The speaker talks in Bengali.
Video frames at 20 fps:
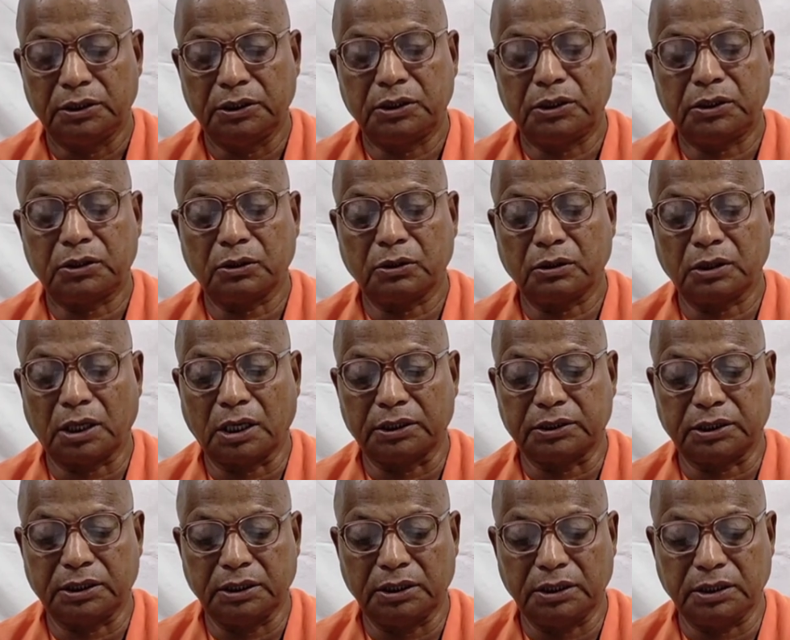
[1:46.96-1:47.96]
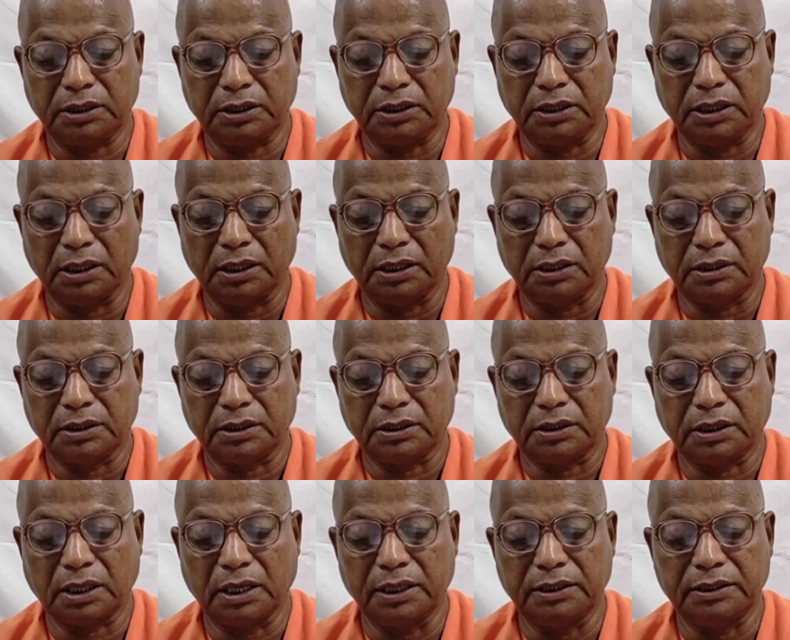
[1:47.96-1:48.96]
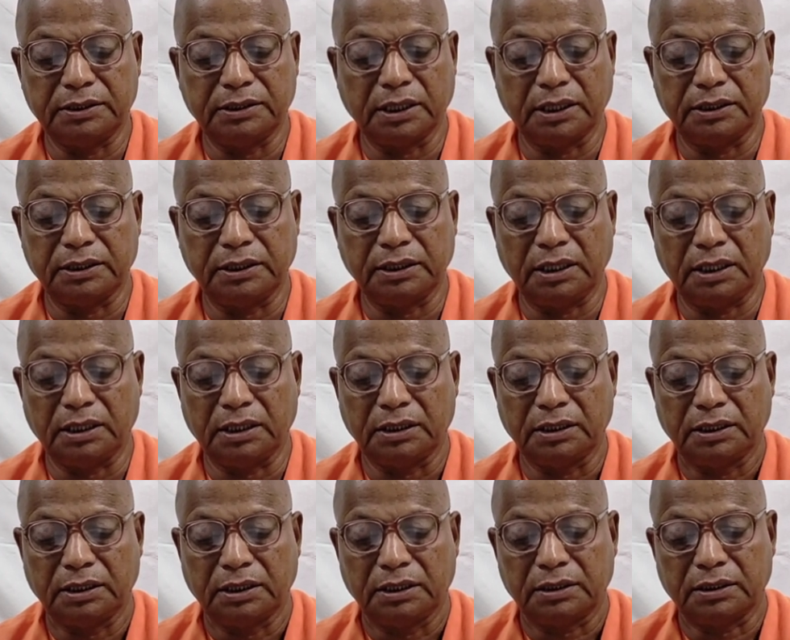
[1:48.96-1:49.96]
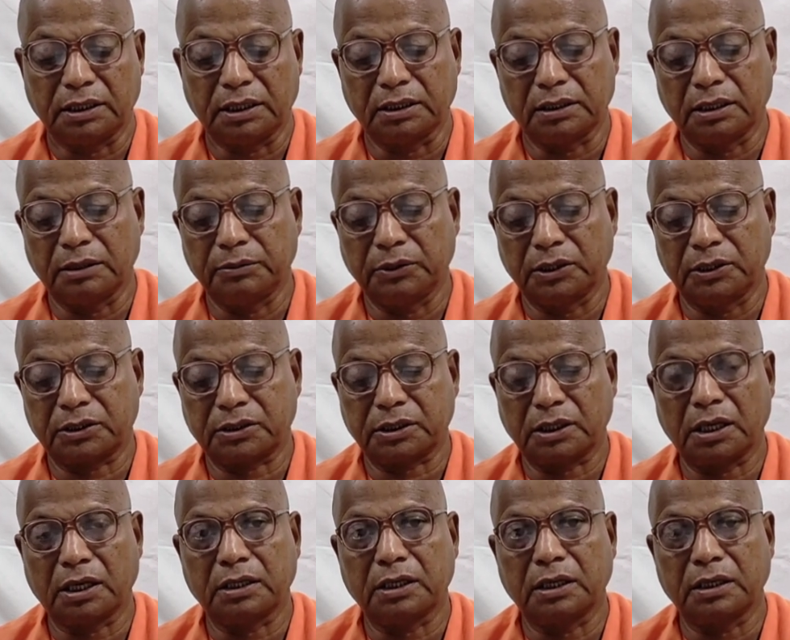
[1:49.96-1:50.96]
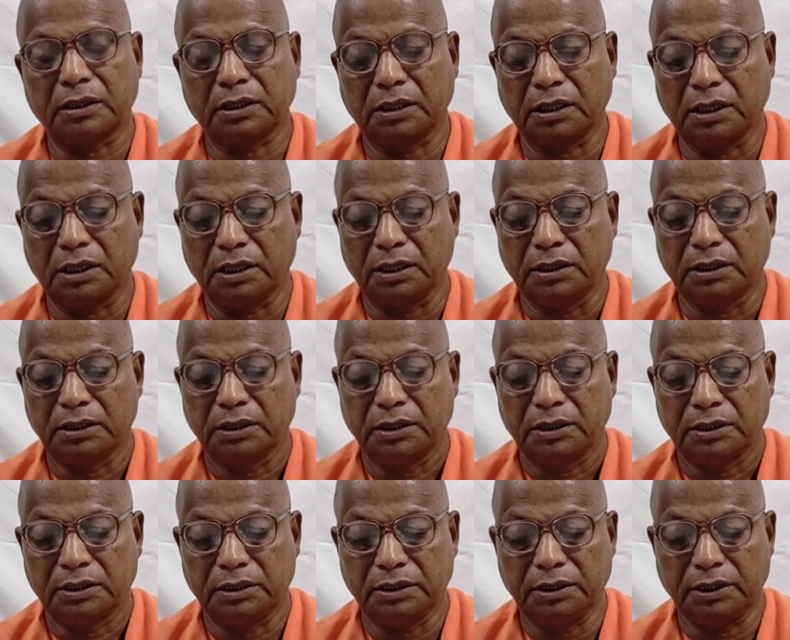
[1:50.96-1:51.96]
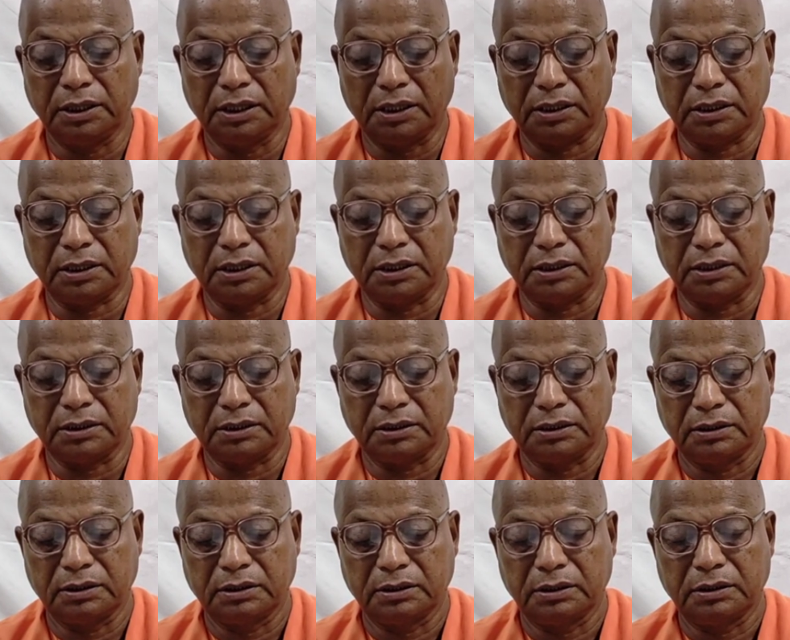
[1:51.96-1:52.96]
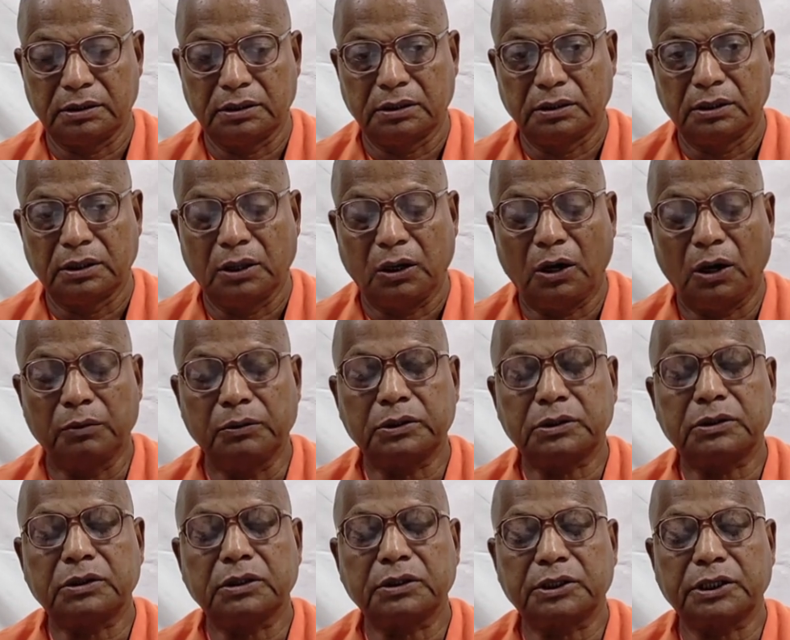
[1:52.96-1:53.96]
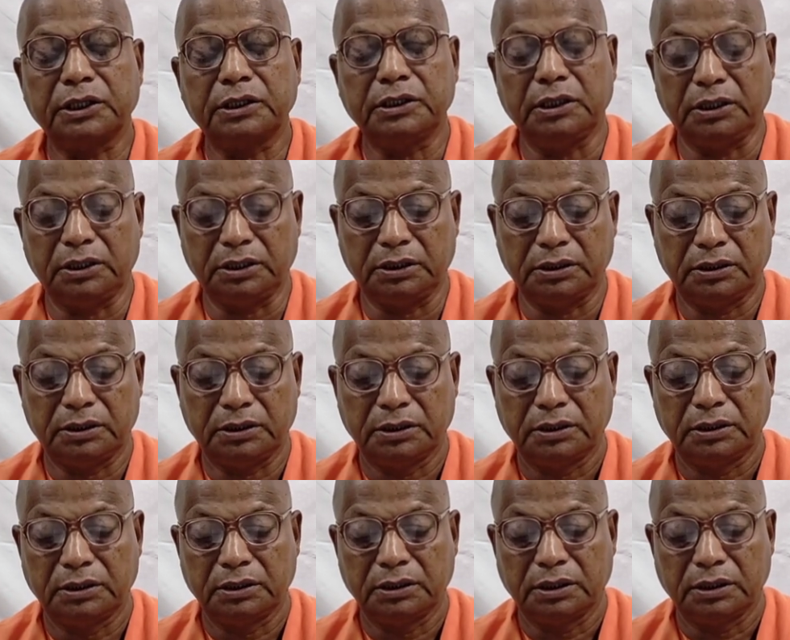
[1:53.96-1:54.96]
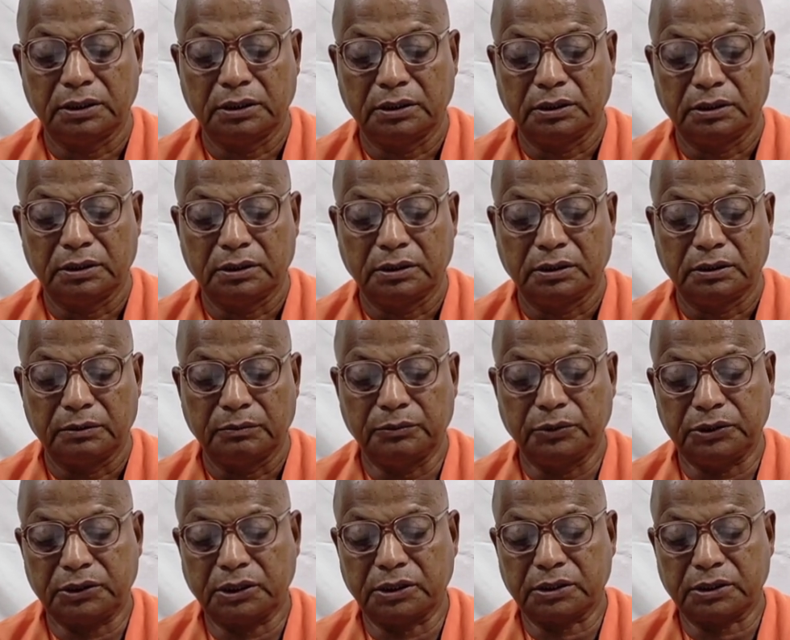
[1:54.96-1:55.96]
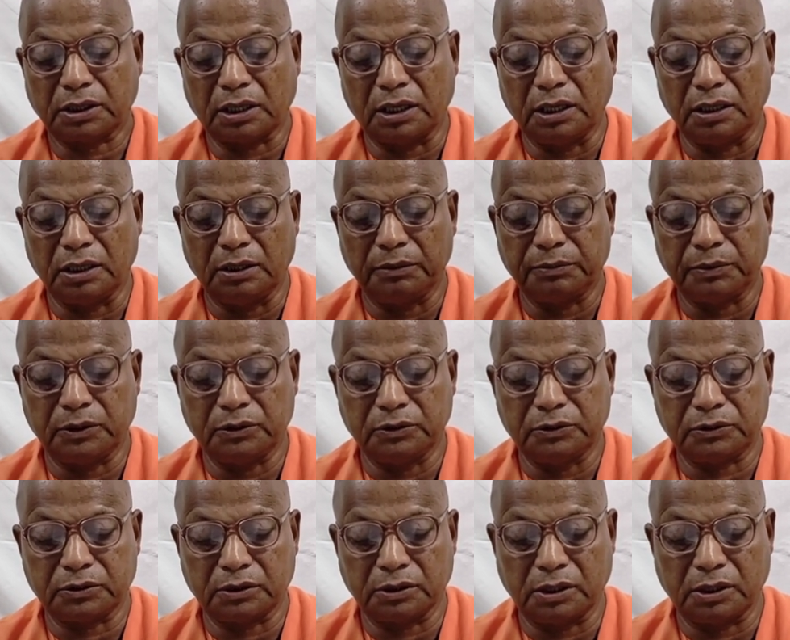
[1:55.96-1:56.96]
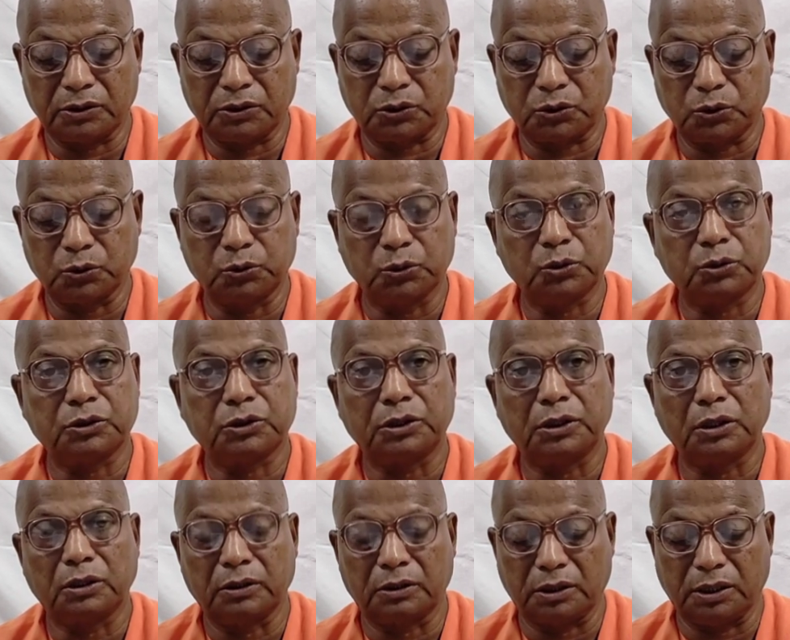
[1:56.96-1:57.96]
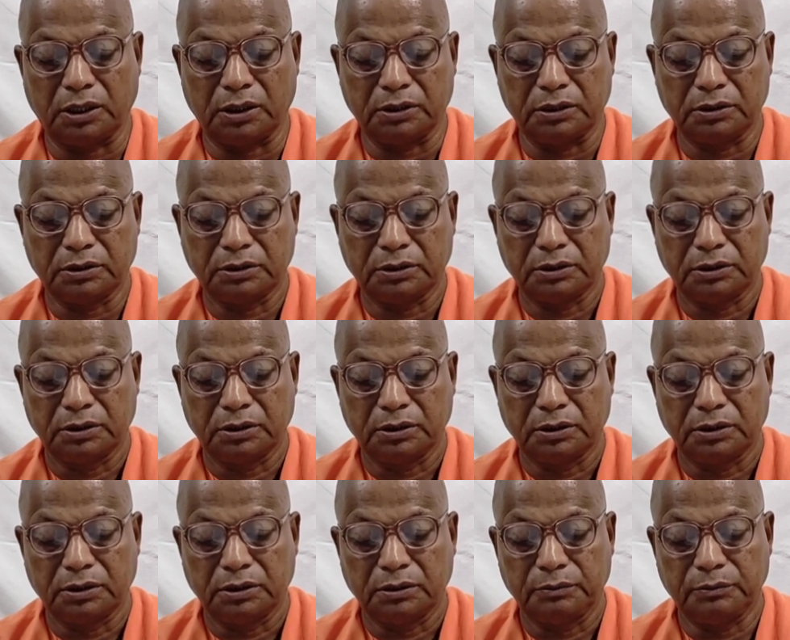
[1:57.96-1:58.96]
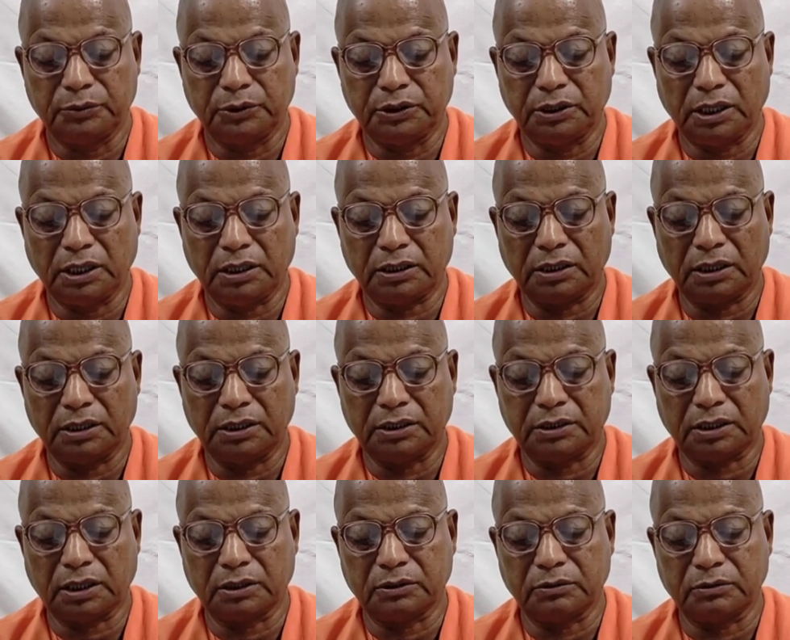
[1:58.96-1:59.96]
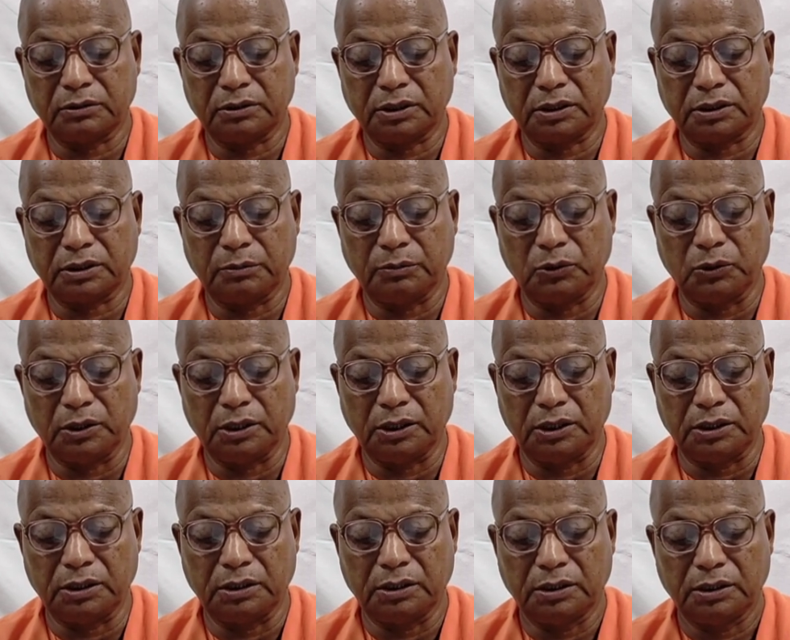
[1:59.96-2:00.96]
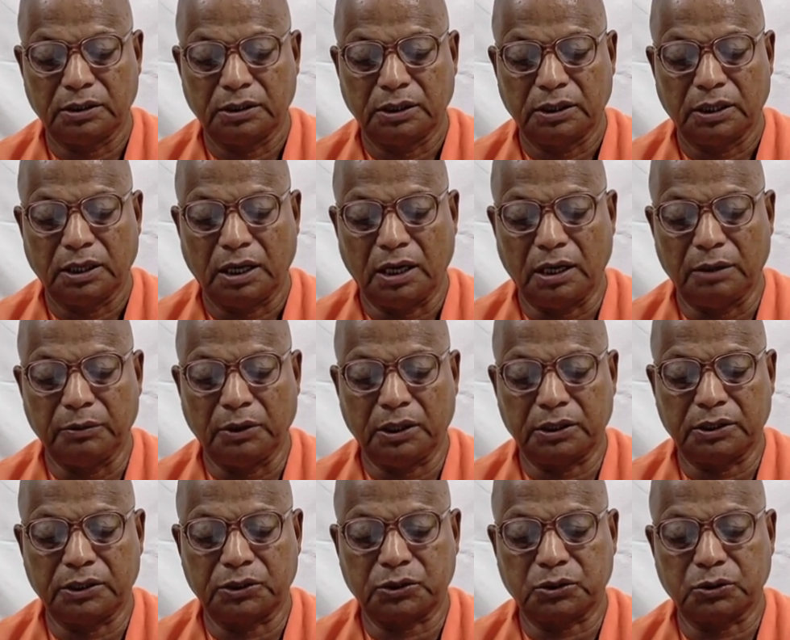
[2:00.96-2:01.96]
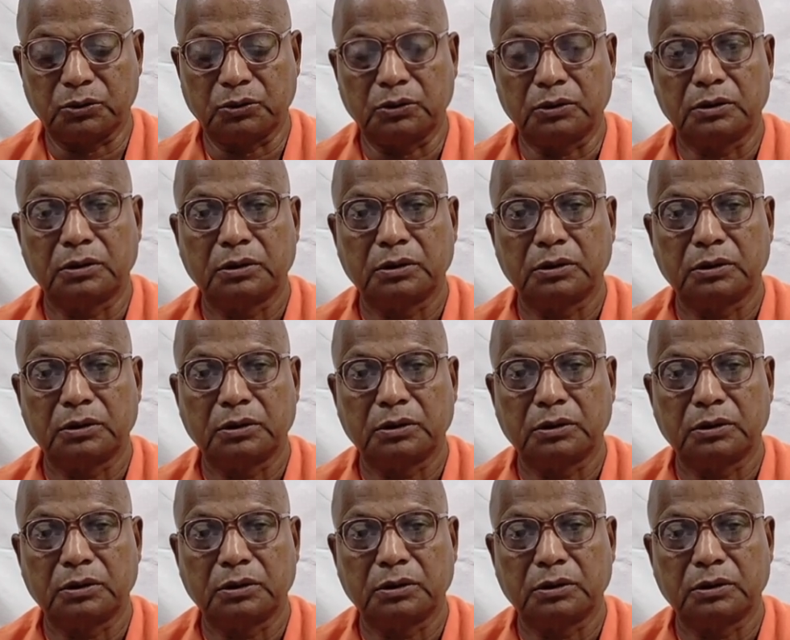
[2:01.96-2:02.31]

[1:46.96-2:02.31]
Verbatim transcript: ঈশ্বর আছেন কি না তাই জানি না তার আবার সাকার না নিরাকার অবশ্য সেদিন বিশেষ আলাপ আলোচনার সুযোগ ছিল না বিদায়কালে ঠাকুর তাকে বলেন আবার এসো